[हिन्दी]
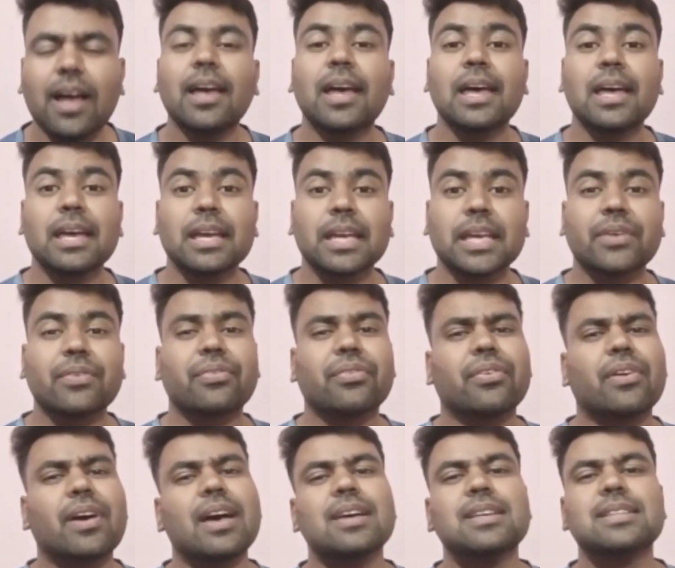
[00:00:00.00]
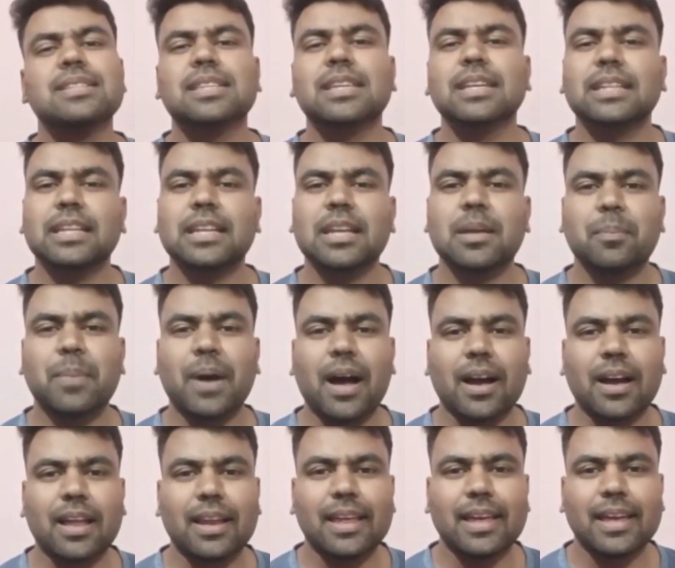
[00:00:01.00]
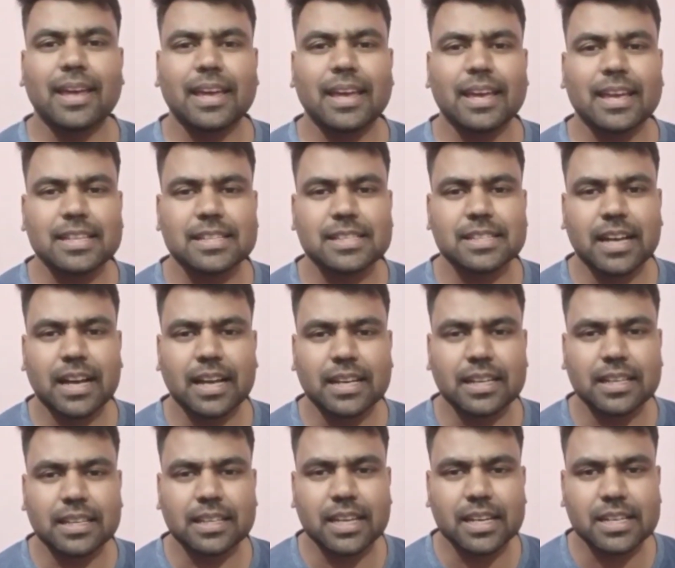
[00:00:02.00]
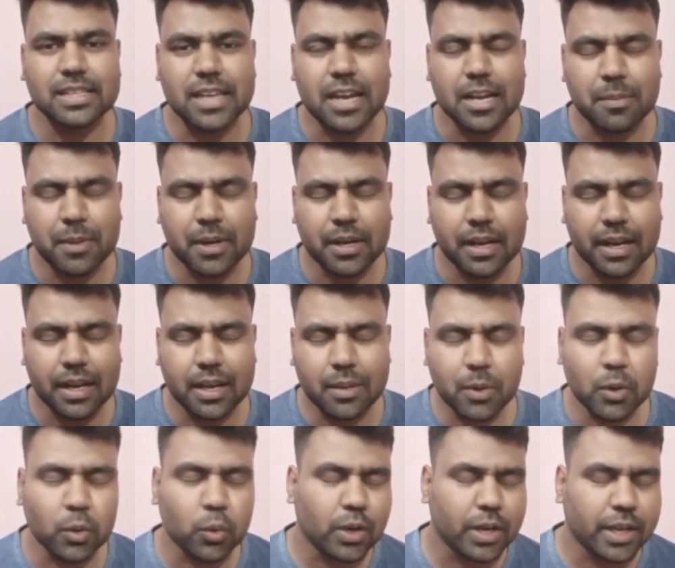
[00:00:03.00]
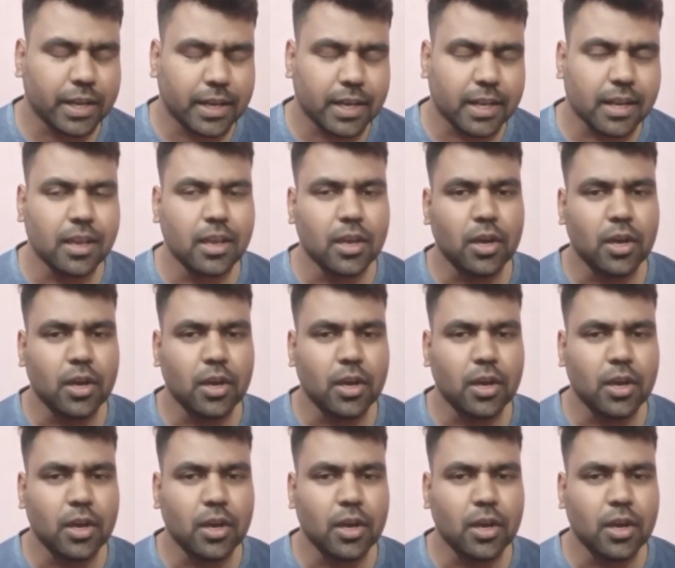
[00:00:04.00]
कि फैंस कितने पागल हैं इस गाने की एक्साइटमेंट लेवल को लेकर